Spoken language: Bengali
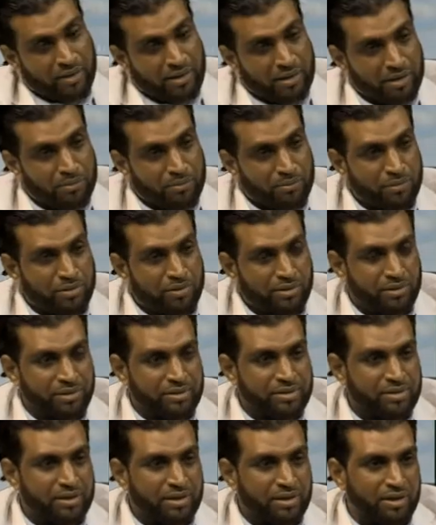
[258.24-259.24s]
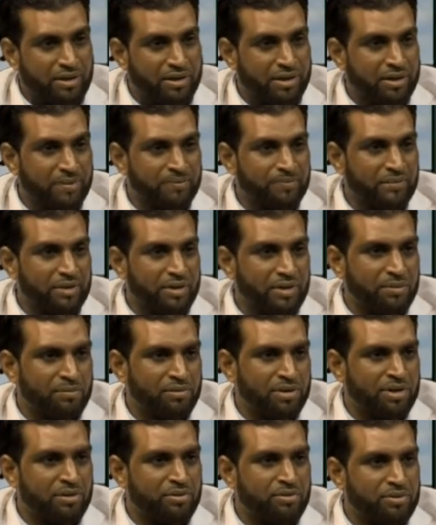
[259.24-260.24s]
আমি মনে করি যে
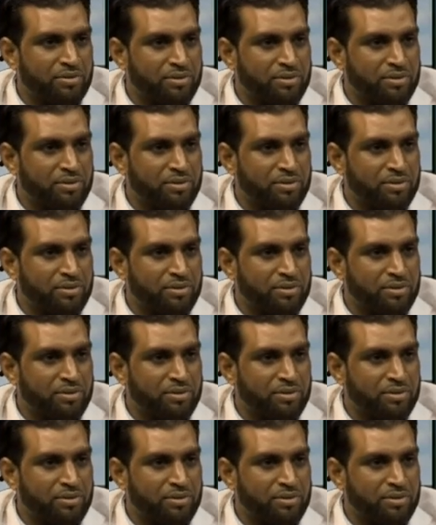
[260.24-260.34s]
আমরা একটু